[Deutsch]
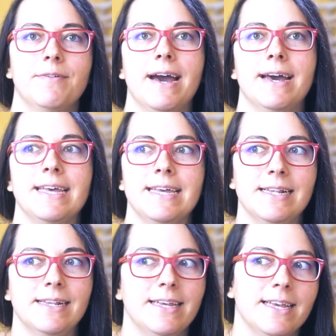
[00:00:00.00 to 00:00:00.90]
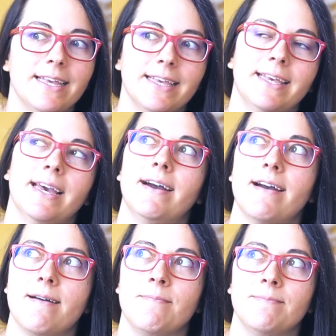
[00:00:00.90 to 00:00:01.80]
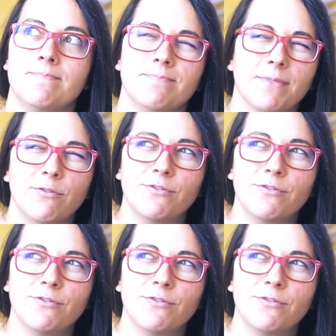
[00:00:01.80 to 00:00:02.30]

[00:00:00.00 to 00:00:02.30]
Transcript: weil ich ähm,